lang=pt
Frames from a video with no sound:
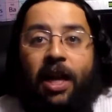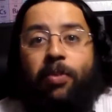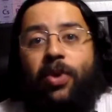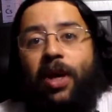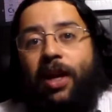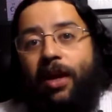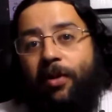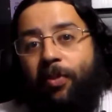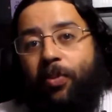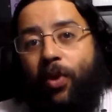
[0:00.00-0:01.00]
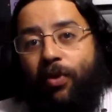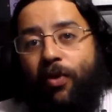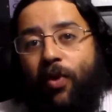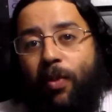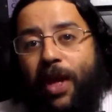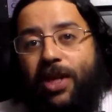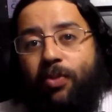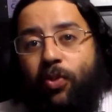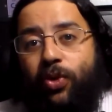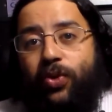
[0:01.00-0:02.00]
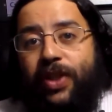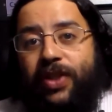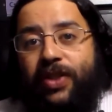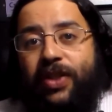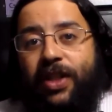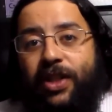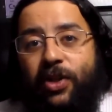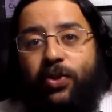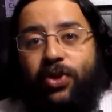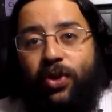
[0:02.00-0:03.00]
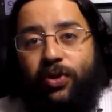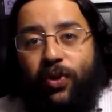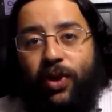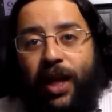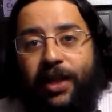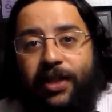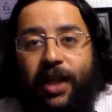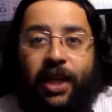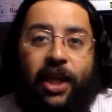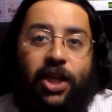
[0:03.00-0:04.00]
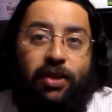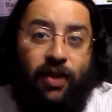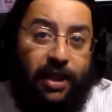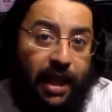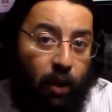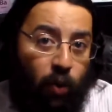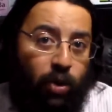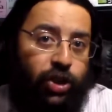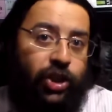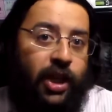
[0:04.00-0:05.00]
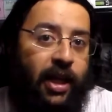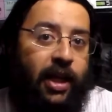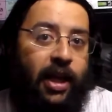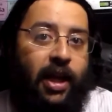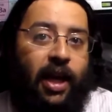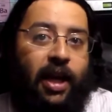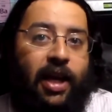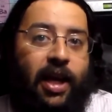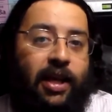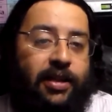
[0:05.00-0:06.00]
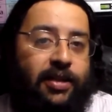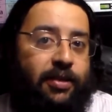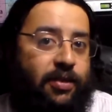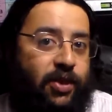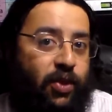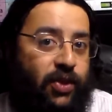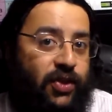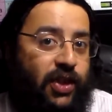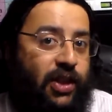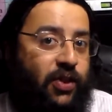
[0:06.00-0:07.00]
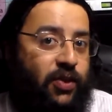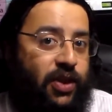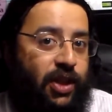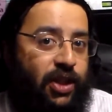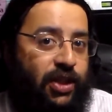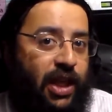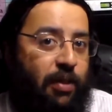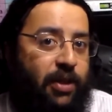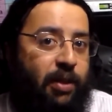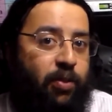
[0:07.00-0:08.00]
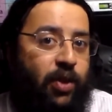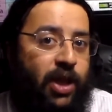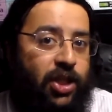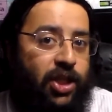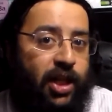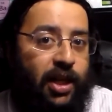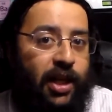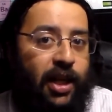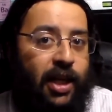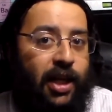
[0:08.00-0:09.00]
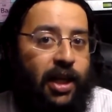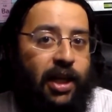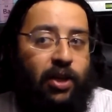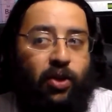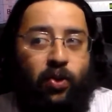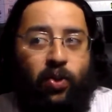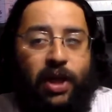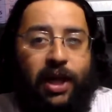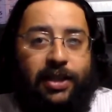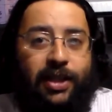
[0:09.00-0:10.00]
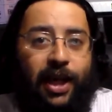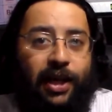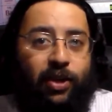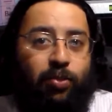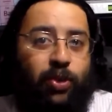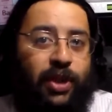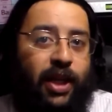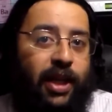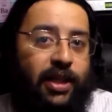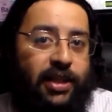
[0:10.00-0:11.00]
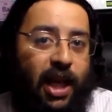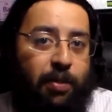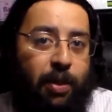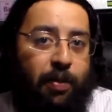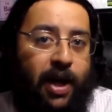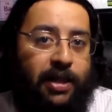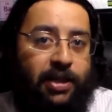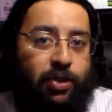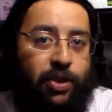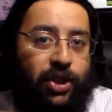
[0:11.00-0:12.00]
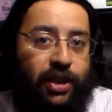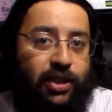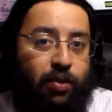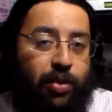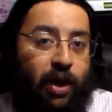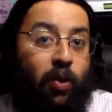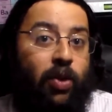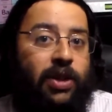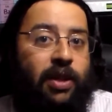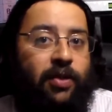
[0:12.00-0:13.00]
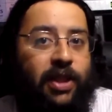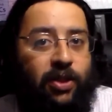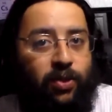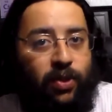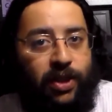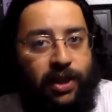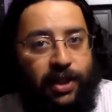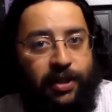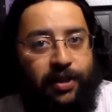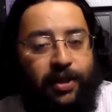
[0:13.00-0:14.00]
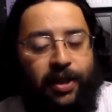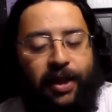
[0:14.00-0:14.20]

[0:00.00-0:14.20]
Na época era provavelmente muitos desses antigos senhores feudais, que a gente vê até hoje, né? Aqueles senhorzinhos que a gente sabe da política, né? Que nunca saem do poder e sempre passa de uma geração para outra a vida toda, né?